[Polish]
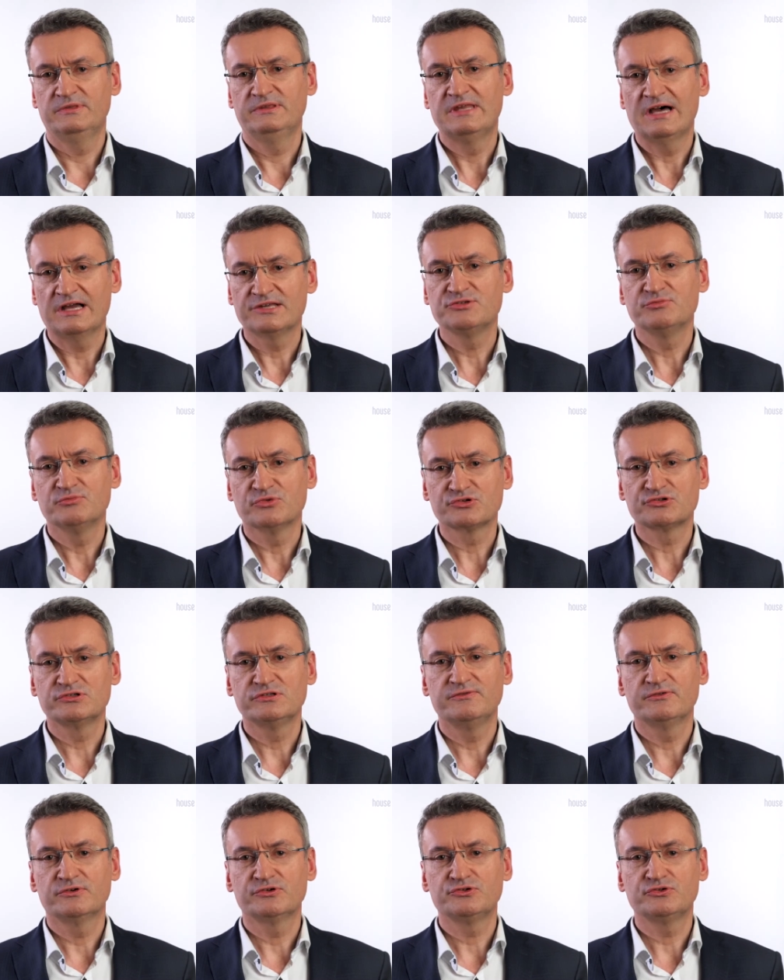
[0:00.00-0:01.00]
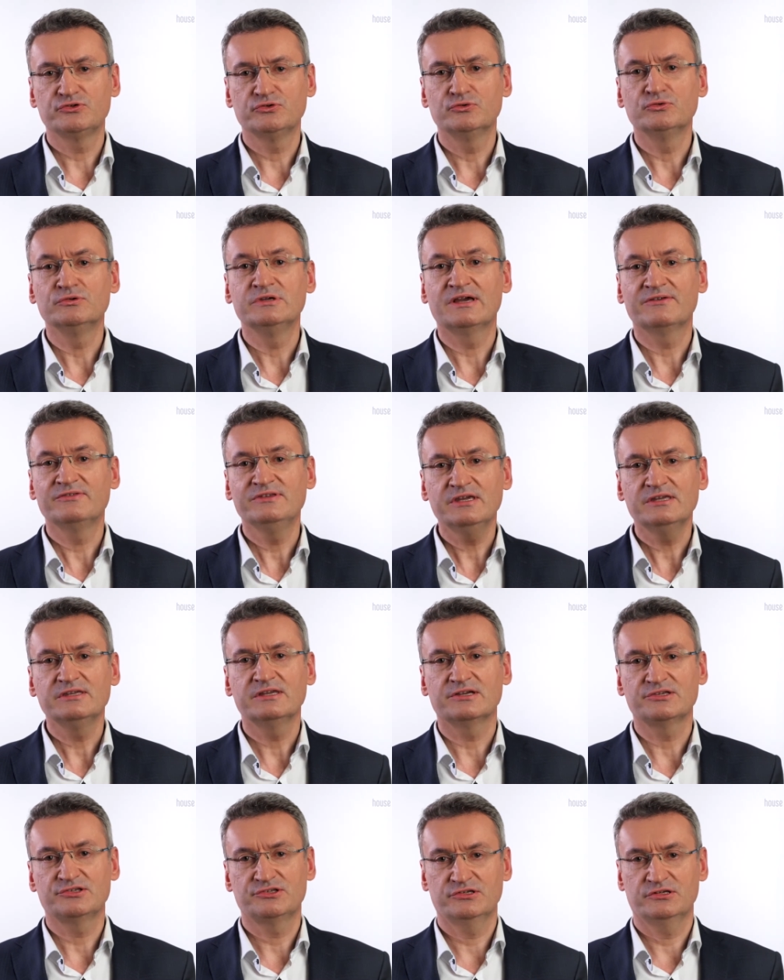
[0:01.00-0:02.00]
dać możliwość
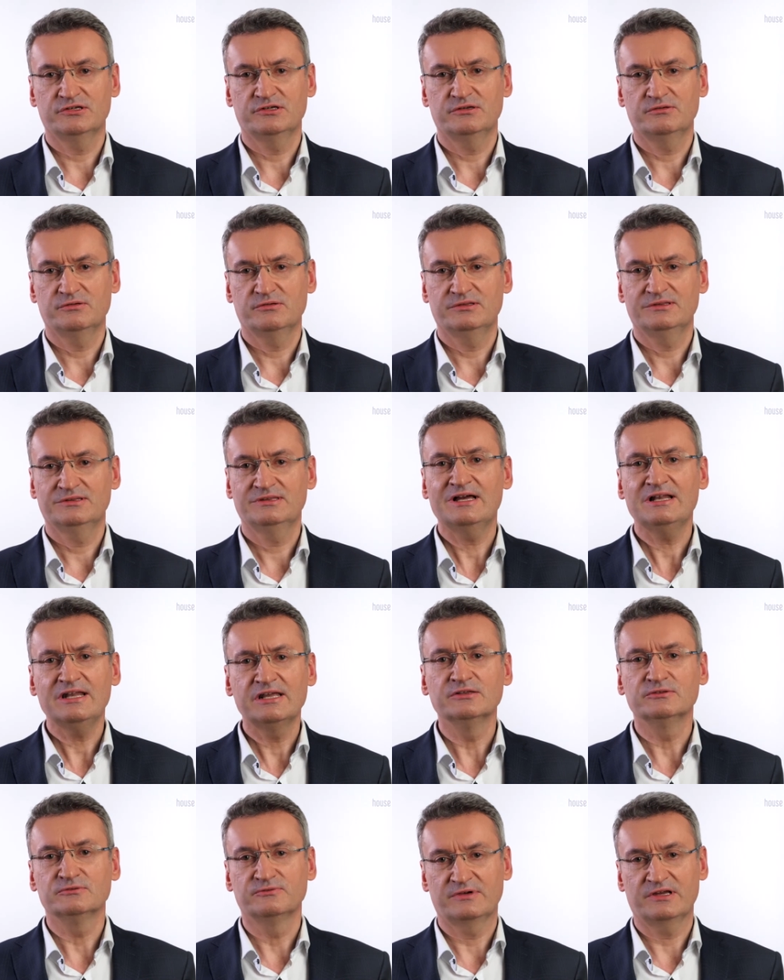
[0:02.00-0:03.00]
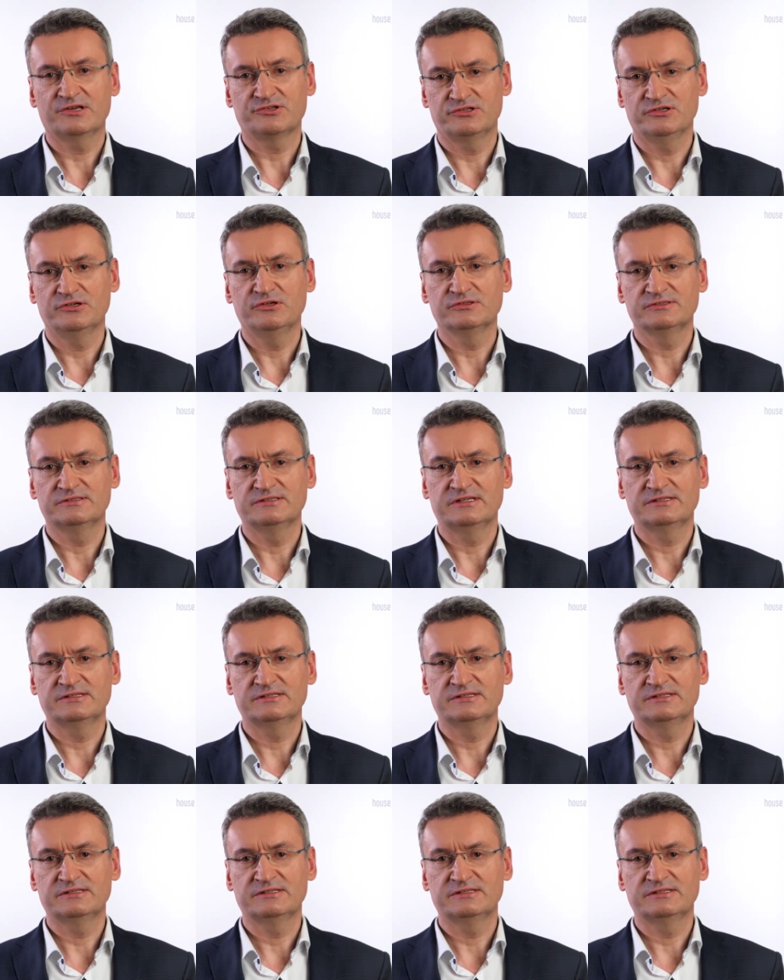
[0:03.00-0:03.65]
ujawnienia się talentów każdego z